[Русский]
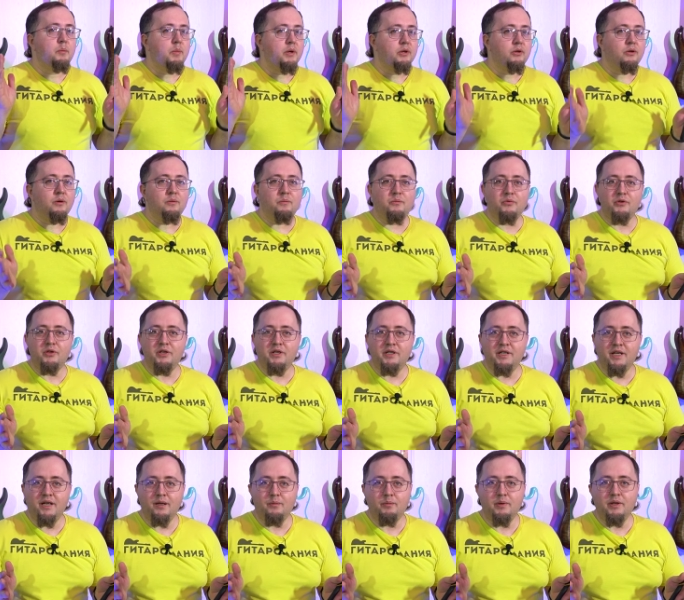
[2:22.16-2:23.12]
потом
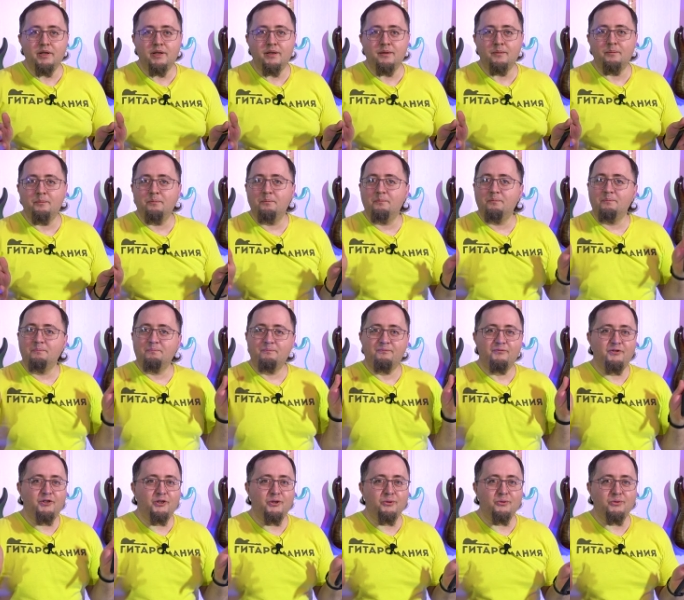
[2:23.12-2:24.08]
будете об этом
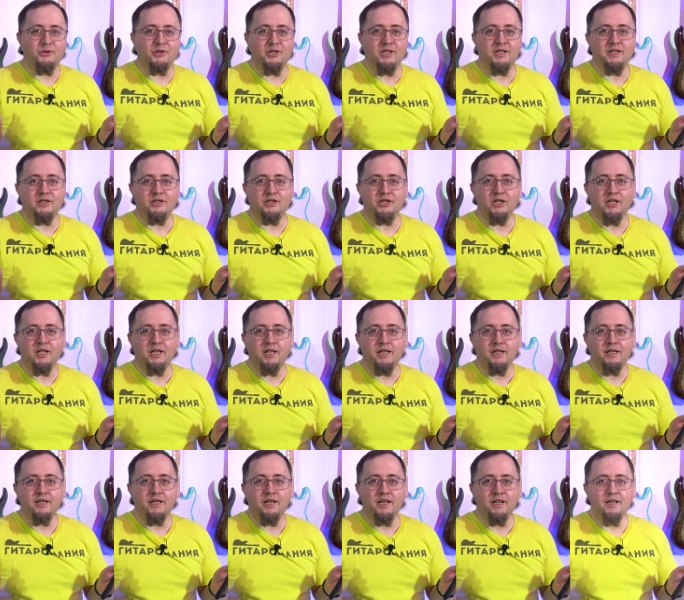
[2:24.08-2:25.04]
всю жизнь
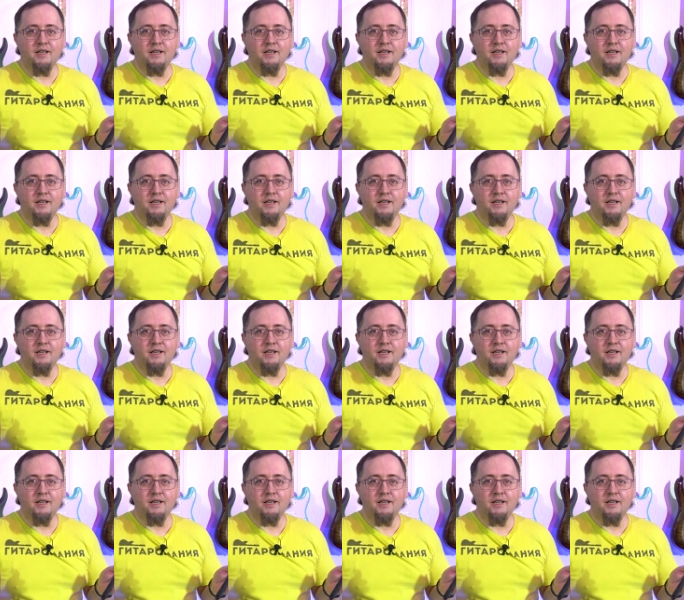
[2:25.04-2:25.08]
жалеть.